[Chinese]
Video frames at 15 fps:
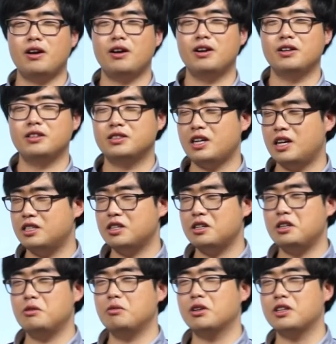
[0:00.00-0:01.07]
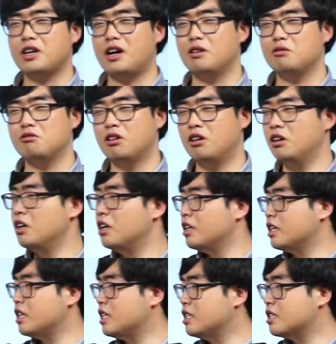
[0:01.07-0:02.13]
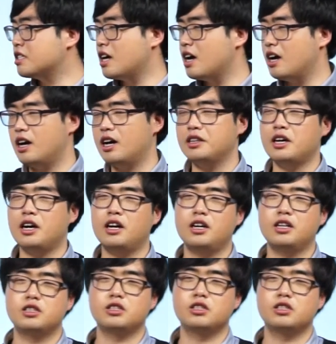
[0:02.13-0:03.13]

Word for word: 啊，在这里我谈过 i n 哈 a hada